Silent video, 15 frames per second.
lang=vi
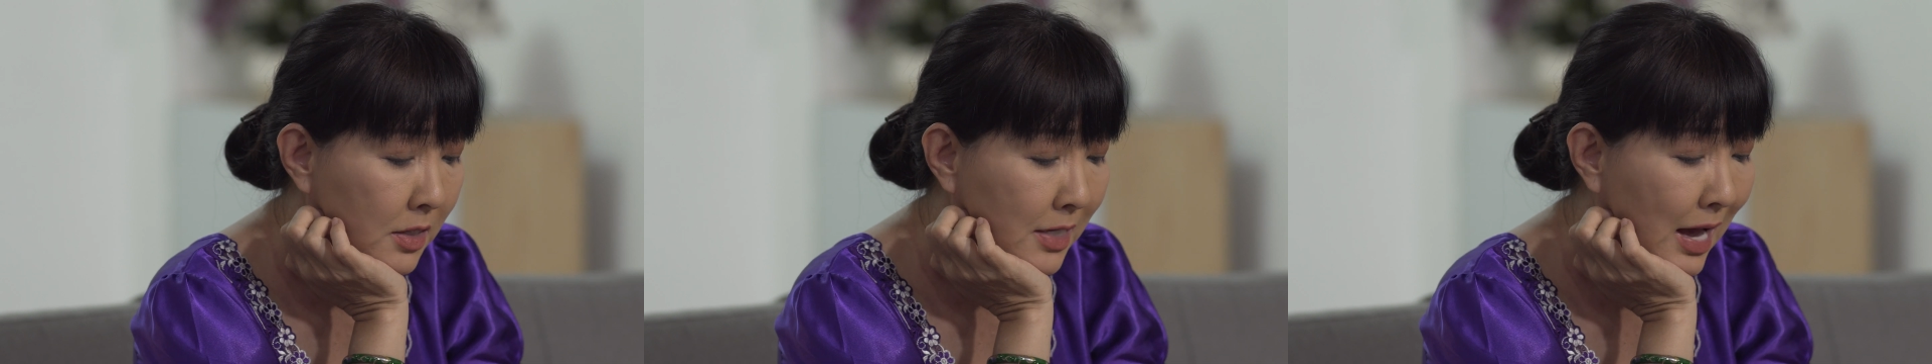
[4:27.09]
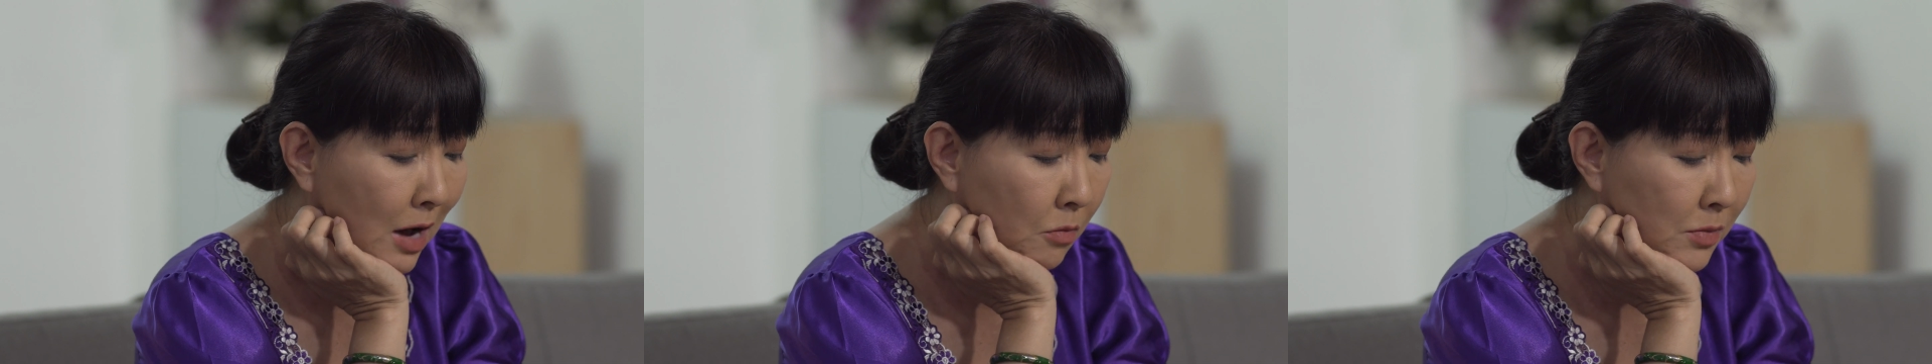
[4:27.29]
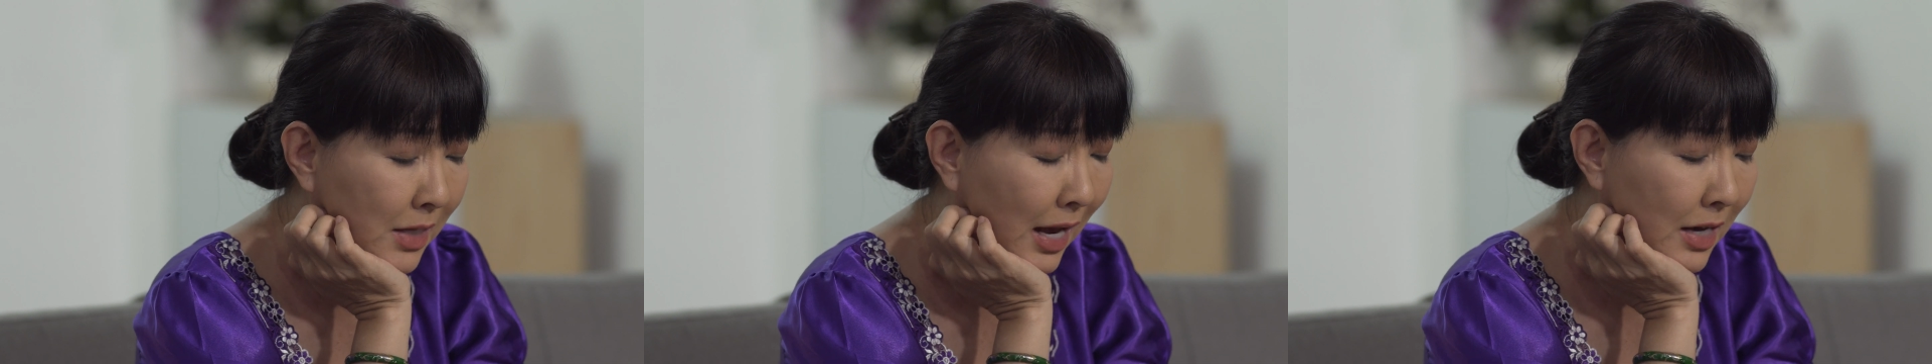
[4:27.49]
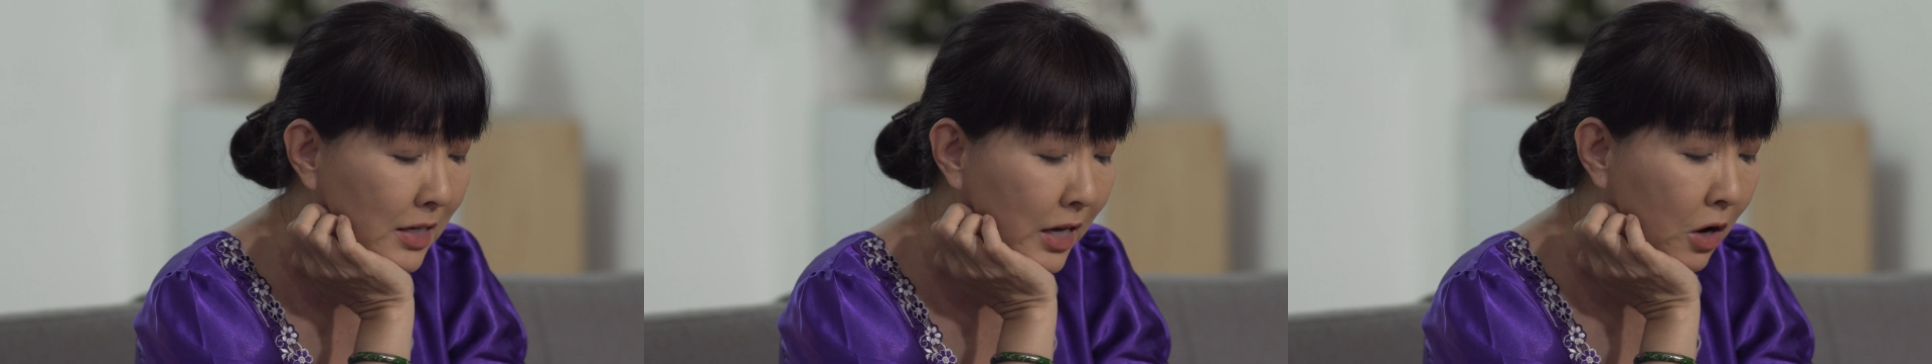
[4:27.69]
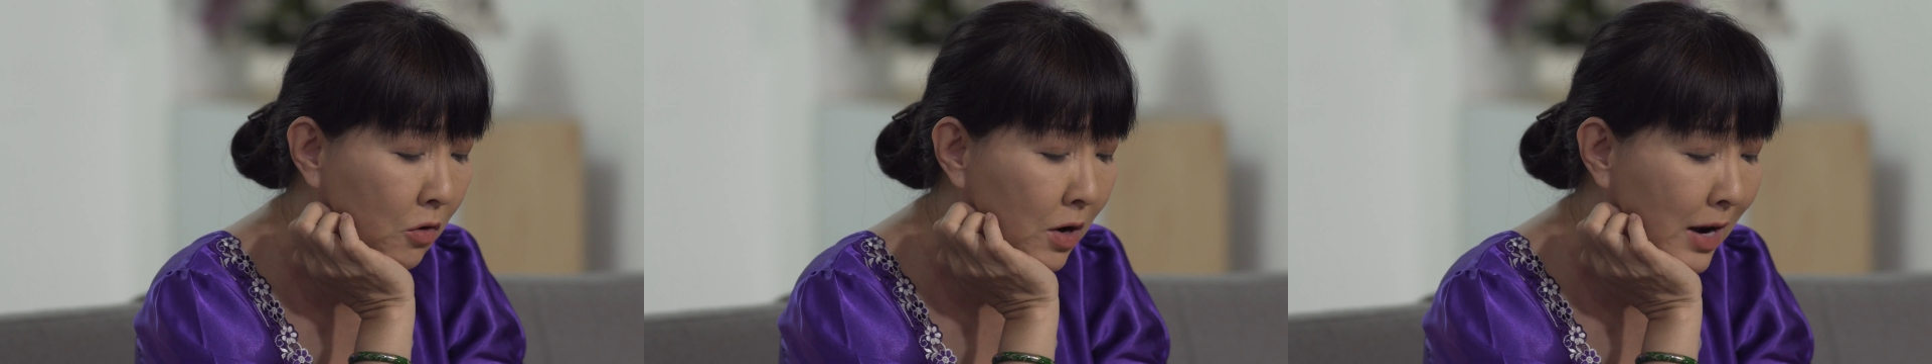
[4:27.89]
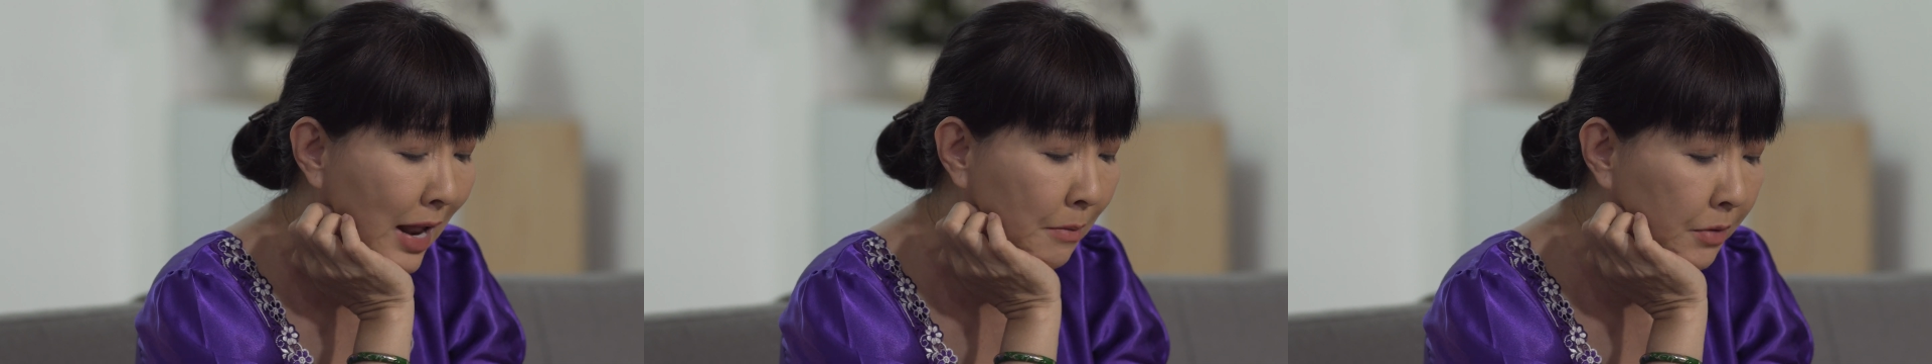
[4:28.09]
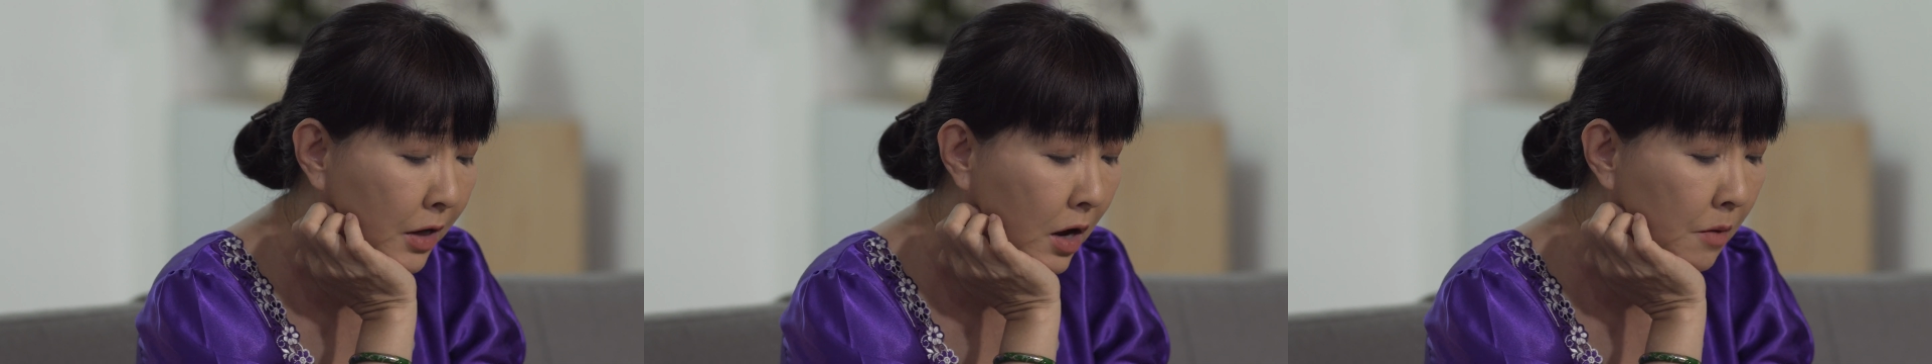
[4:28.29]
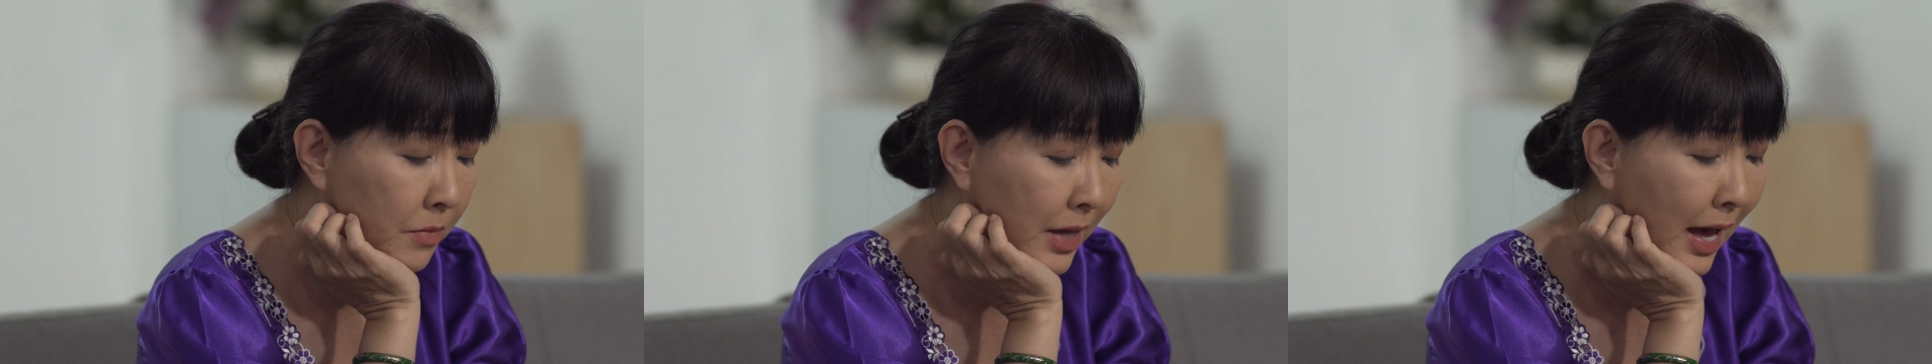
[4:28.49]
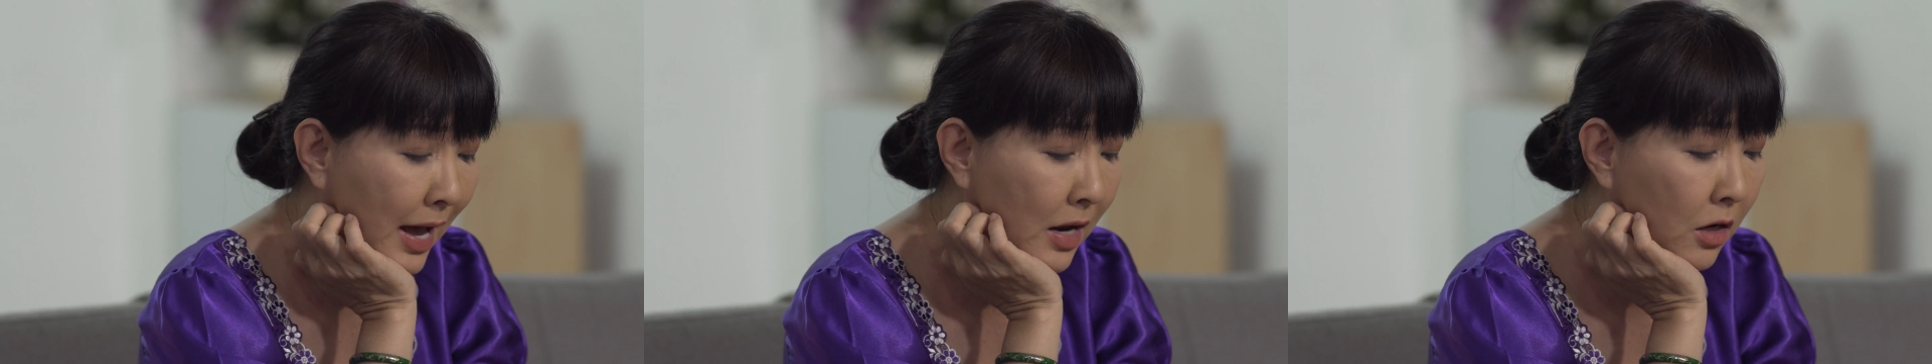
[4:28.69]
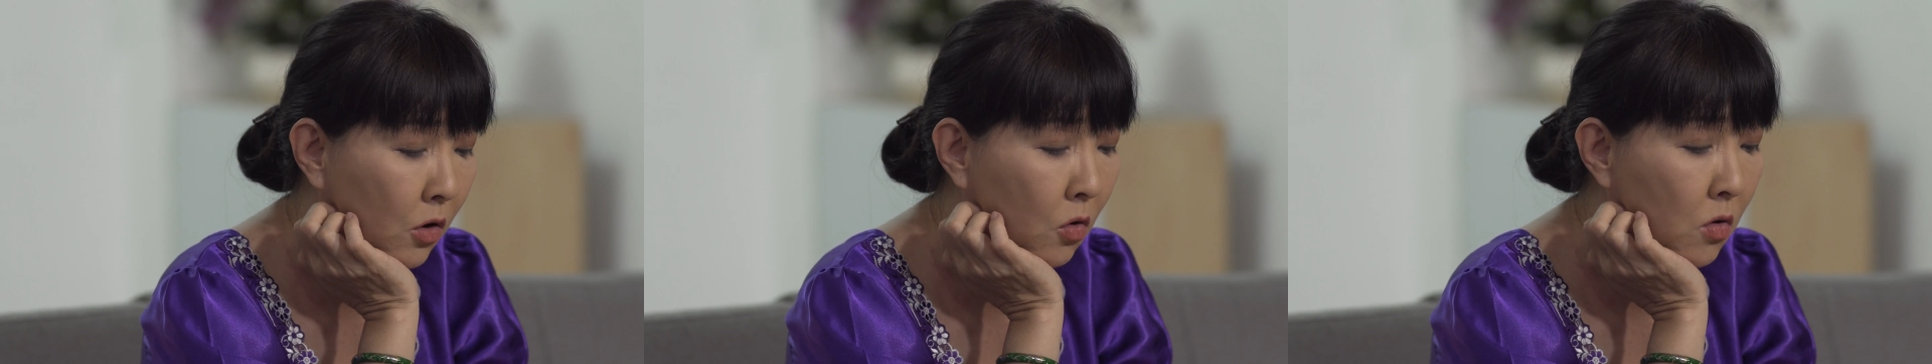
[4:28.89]
Sao không sẵn kêu nó làm cơm cho
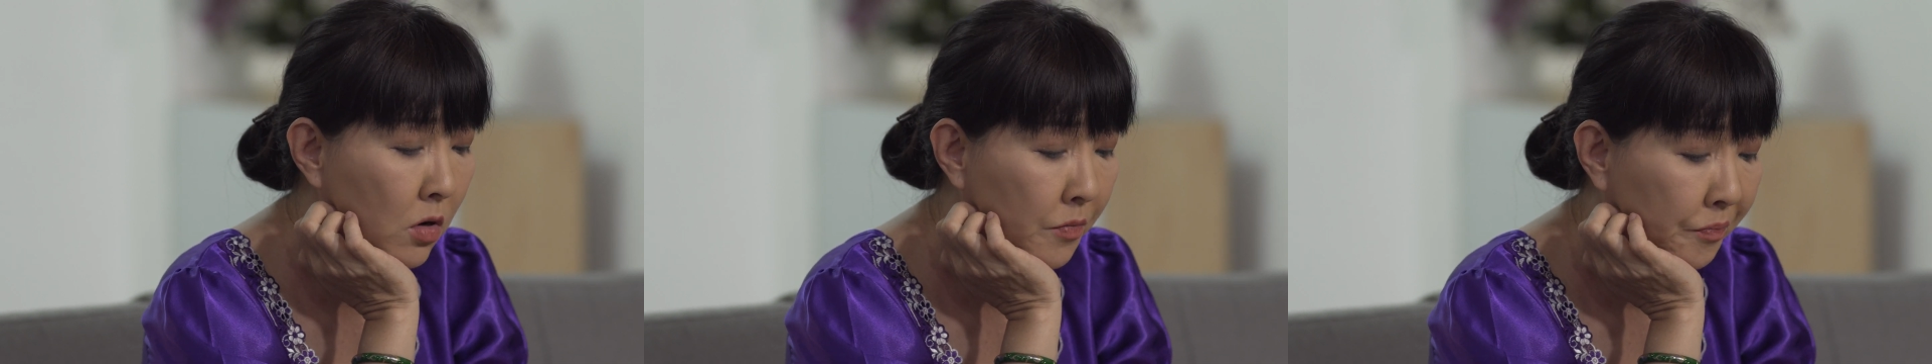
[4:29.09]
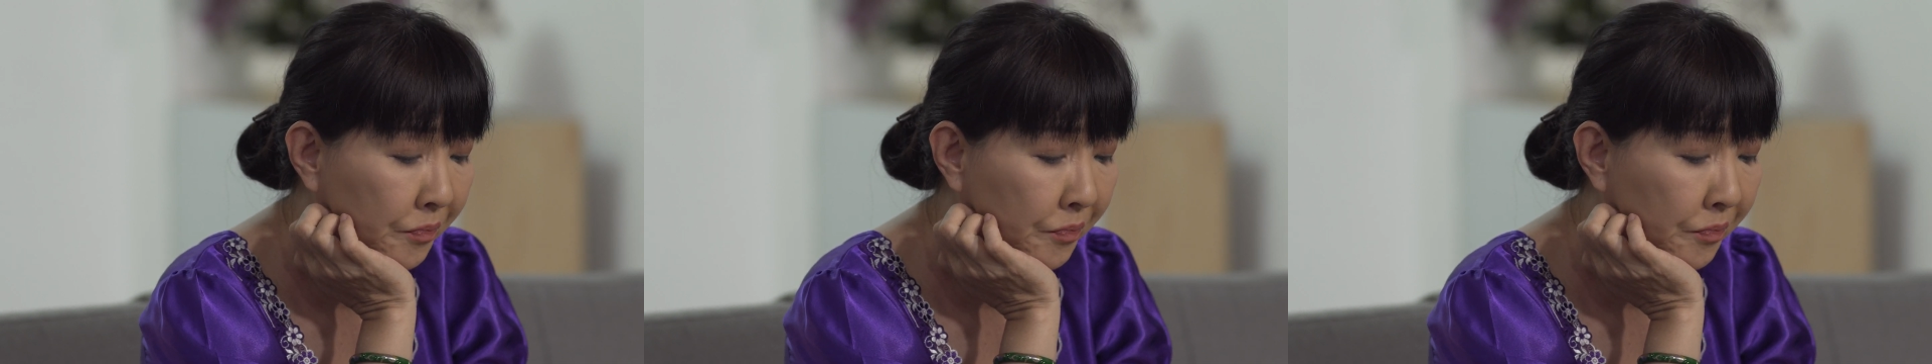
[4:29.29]
ăn luôn?